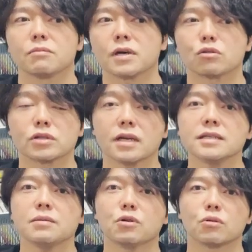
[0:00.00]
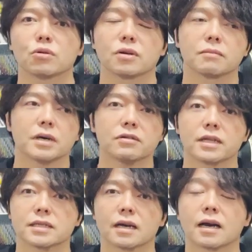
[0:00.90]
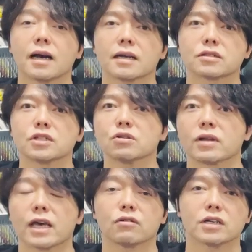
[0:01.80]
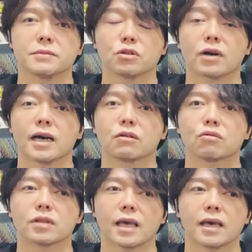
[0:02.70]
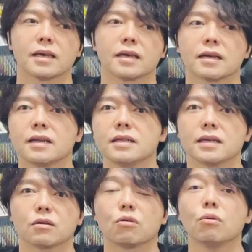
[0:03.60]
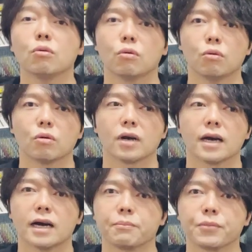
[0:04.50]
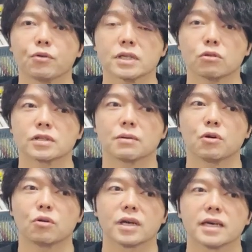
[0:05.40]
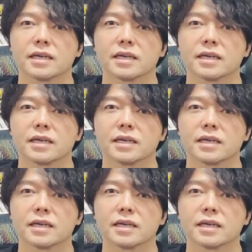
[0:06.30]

まあ、どちらにしても、パウエルさんが次のね、FRB の会合で0.5を発表したとしても、